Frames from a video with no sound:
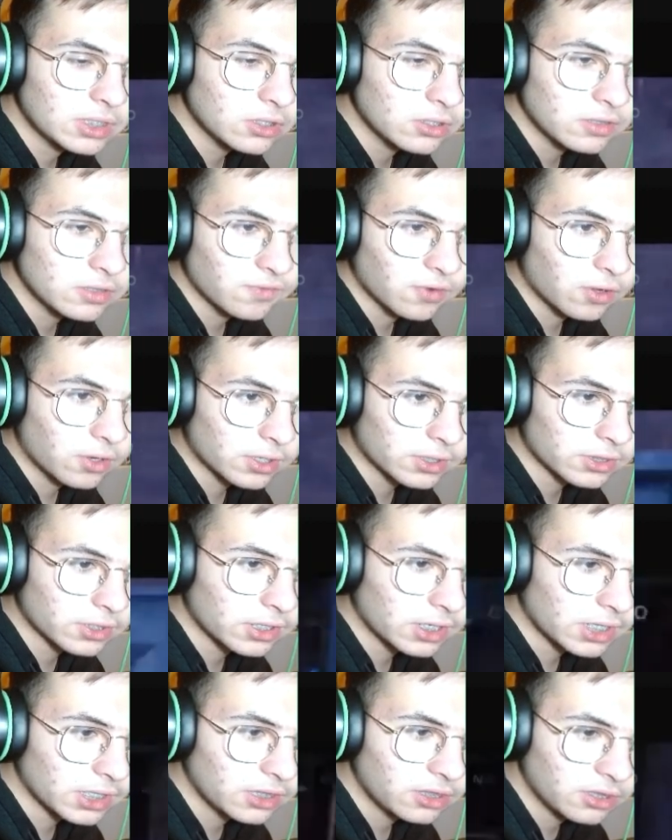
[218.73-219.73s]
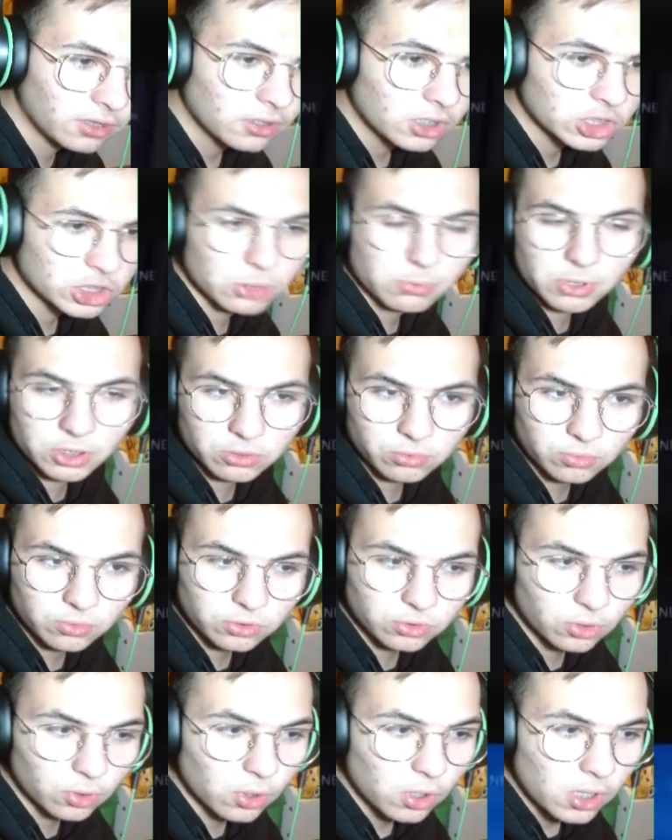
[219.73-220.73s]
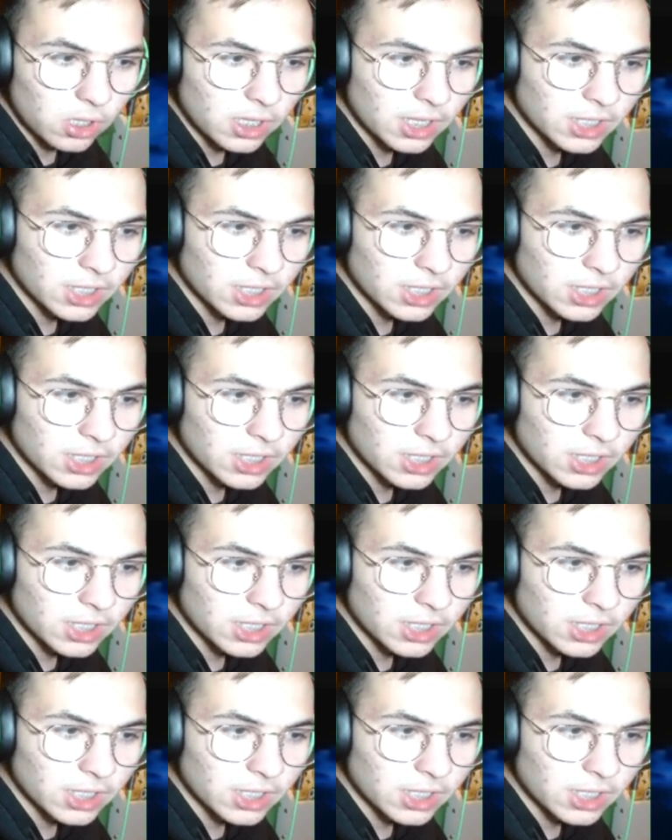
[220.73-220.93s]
di Fortnite, soprattutto, e